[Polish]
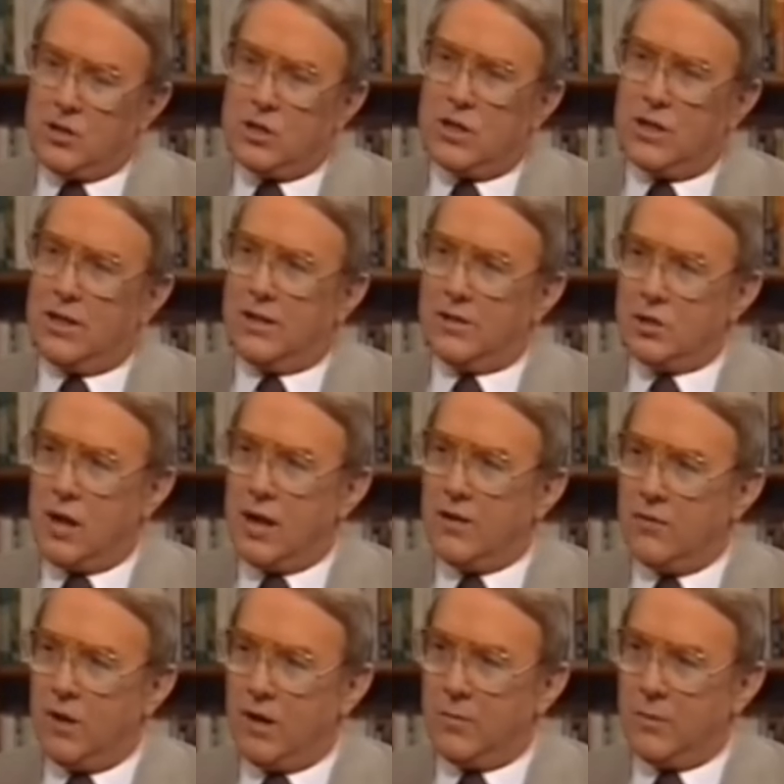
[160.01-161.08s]

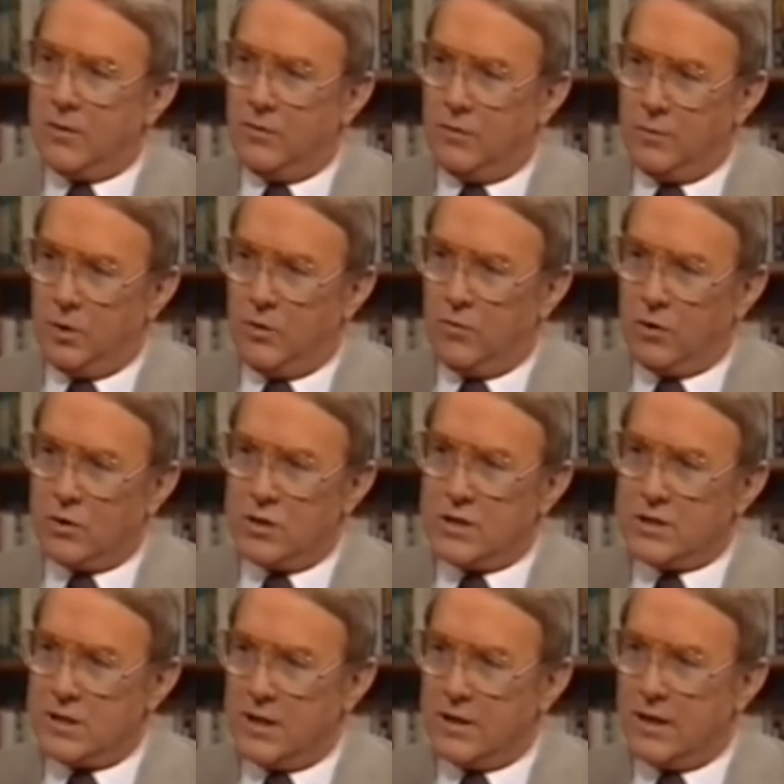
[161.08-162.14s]
Doktoryzowałem się z
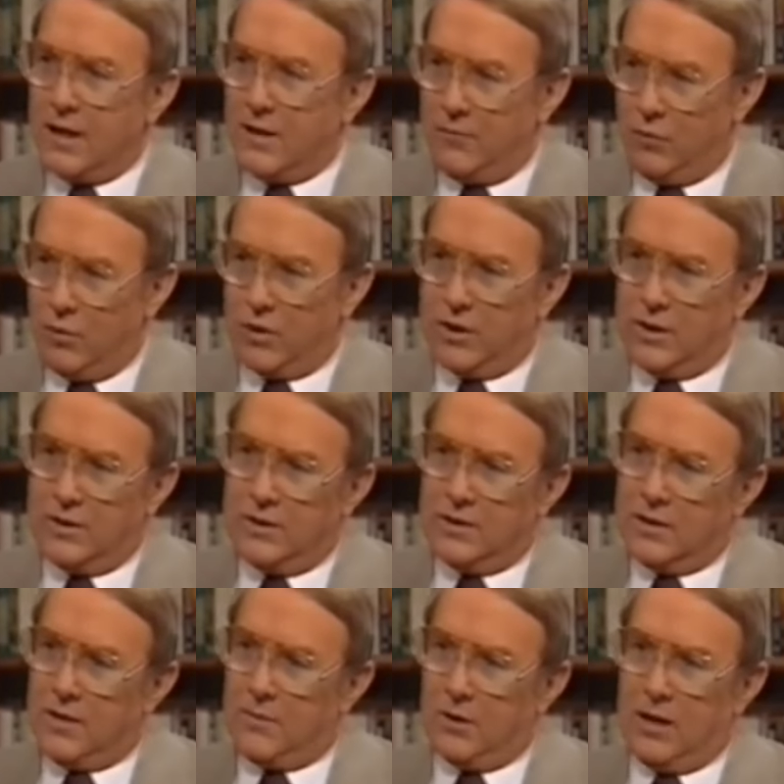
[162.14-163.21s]
psychologii dziecięcej
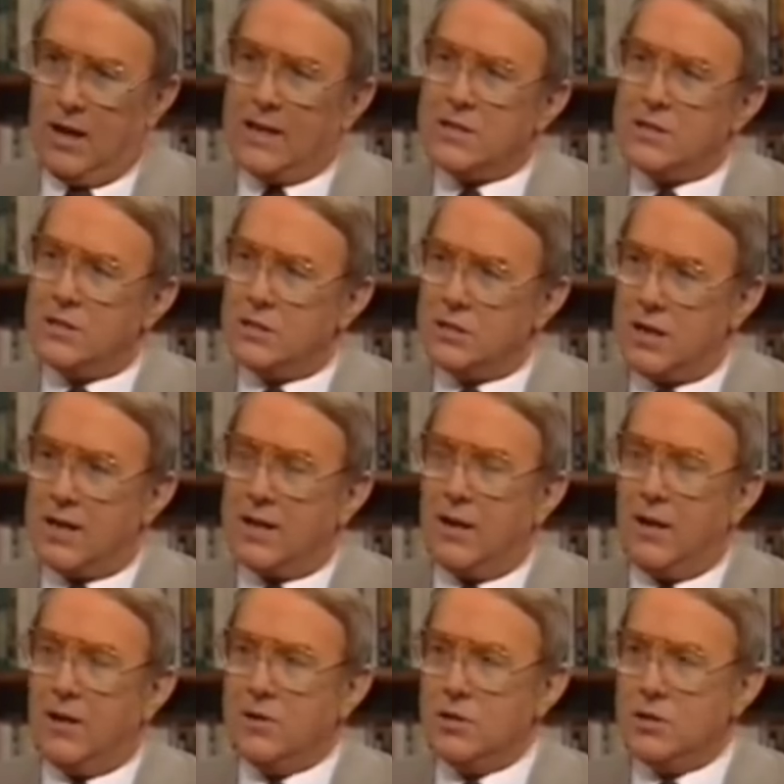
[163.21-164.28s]
na
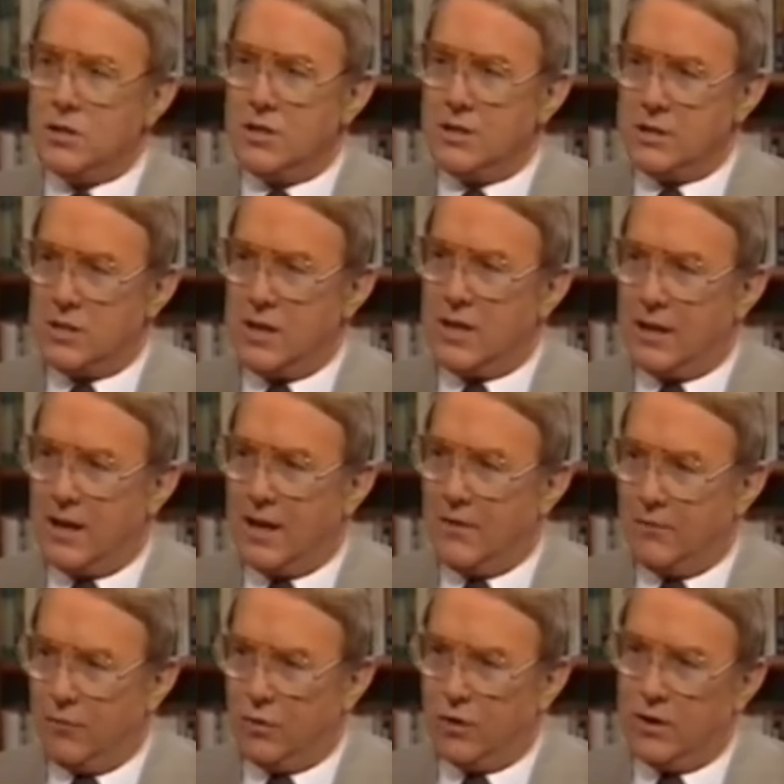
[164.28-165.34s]
University of Southern
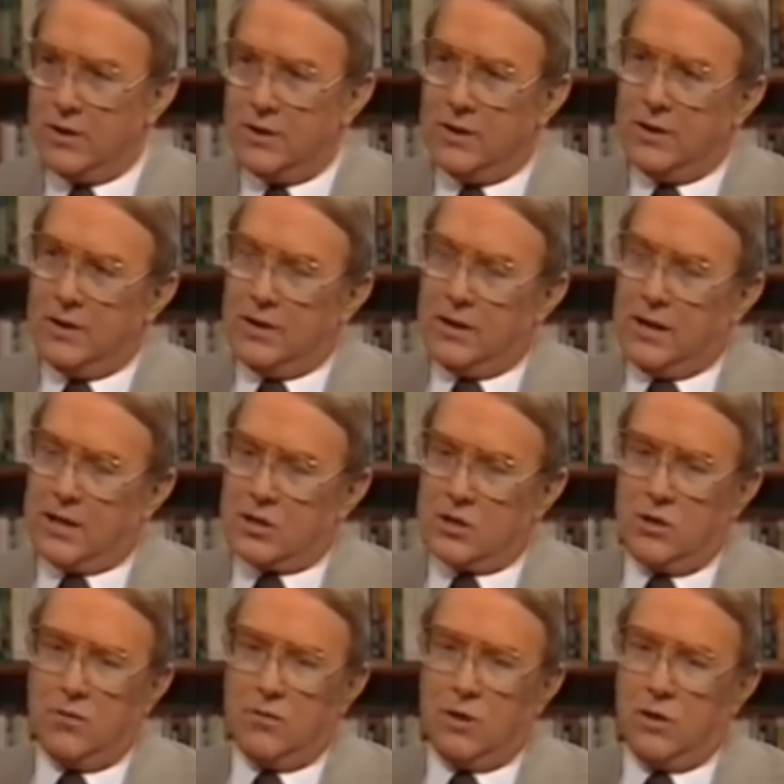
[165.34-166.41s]
California.
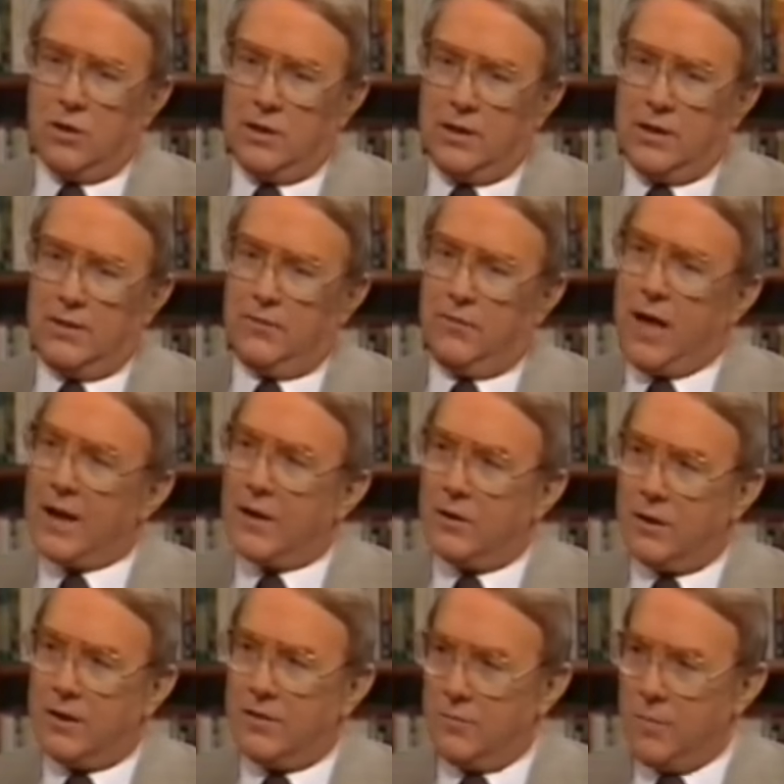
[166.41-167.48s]
Mam
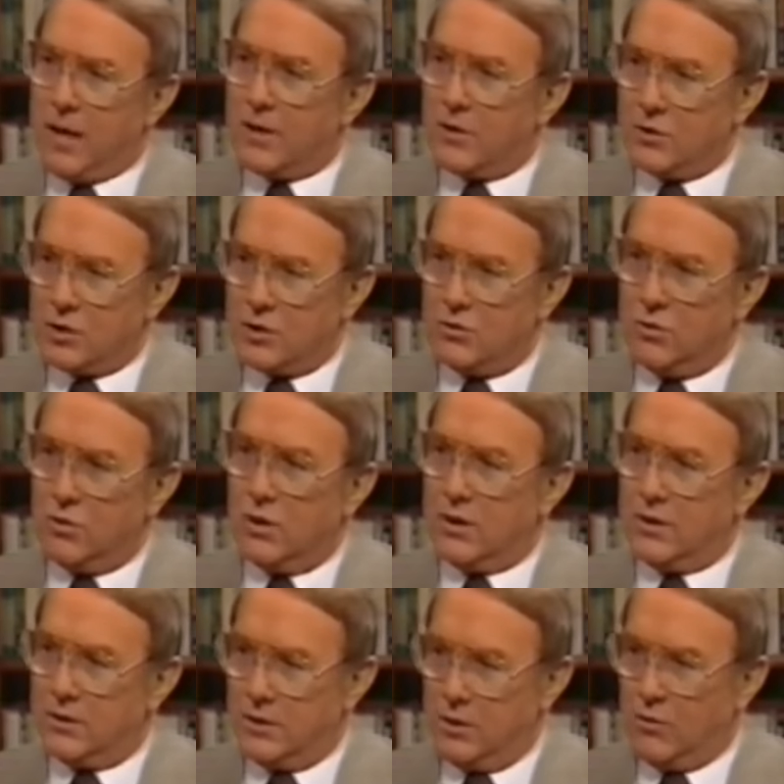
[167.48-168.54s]
stanową kalifornijską
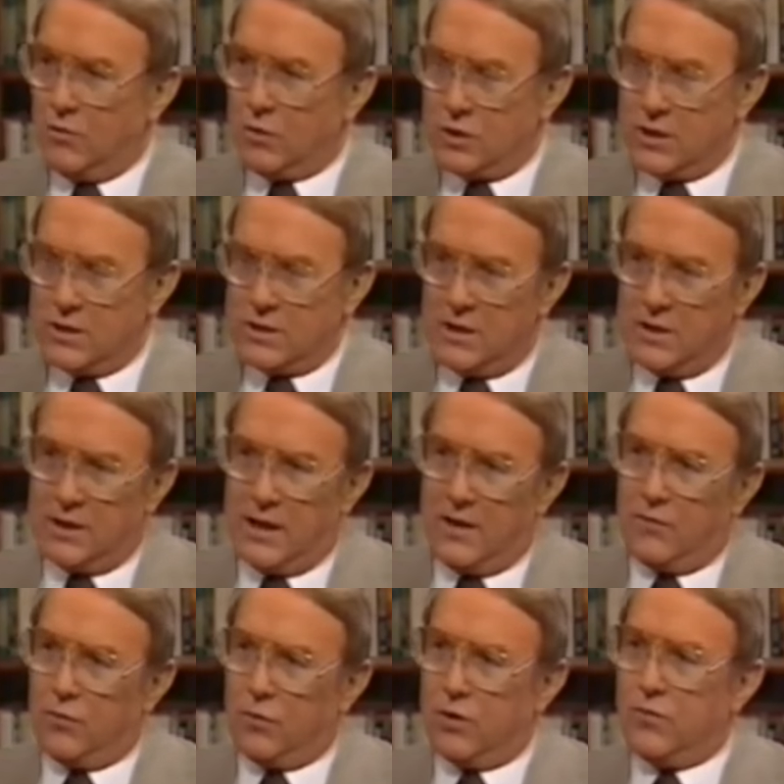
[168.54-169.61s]
licencję psychologa.